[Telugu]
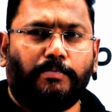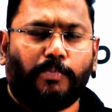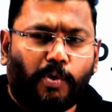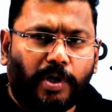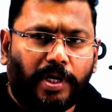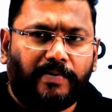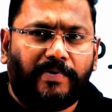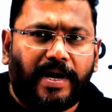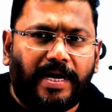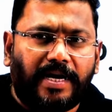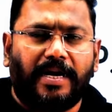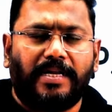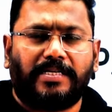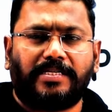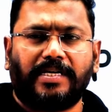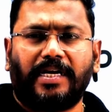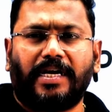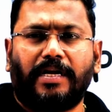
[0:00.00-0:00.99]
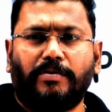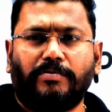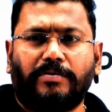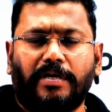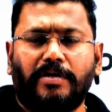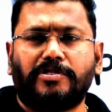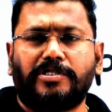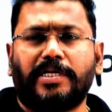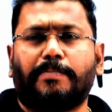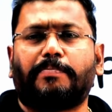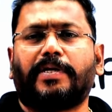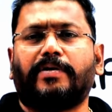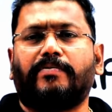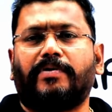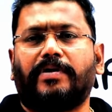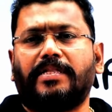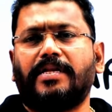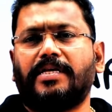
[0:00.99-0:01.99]
మోటివేట్ నేను చేయగలుగుతాను
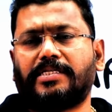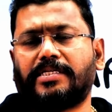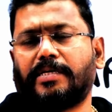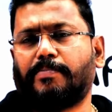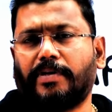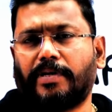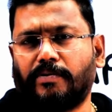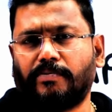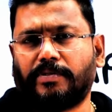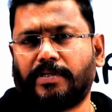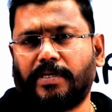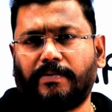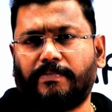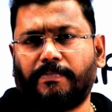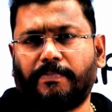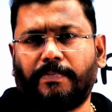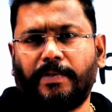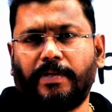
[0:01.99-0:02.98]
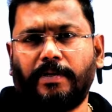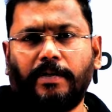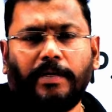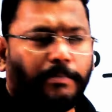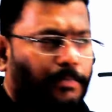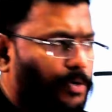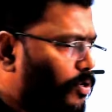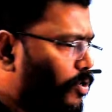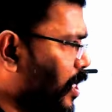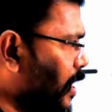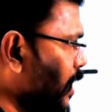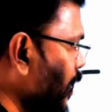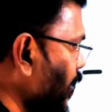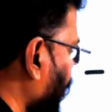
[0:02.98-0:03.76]
చెప్పడం అనేది నేను చెప్పగలుగుతాను ఒకవేళ